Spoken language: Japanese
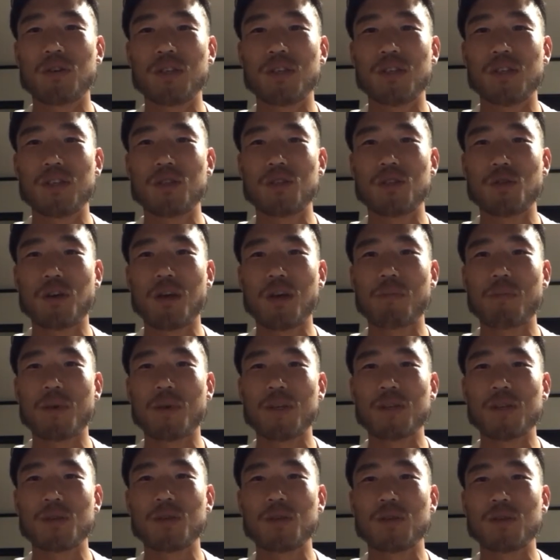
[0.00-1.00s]
一生懸命
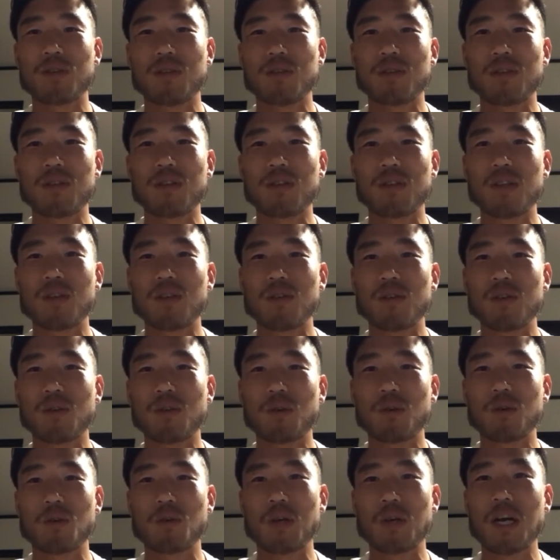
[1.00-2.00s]
するっていうこ
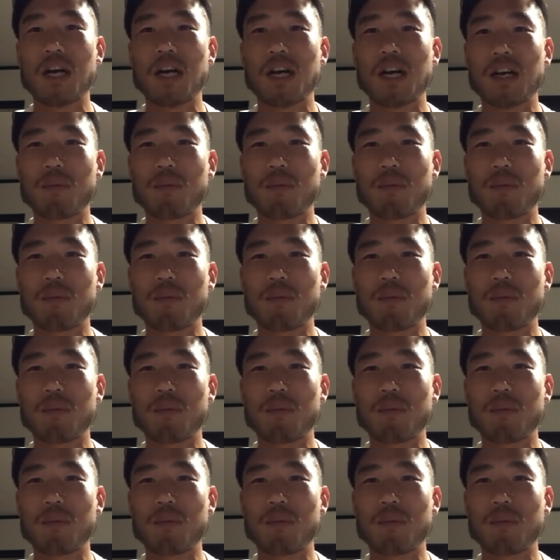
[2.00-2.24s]
とが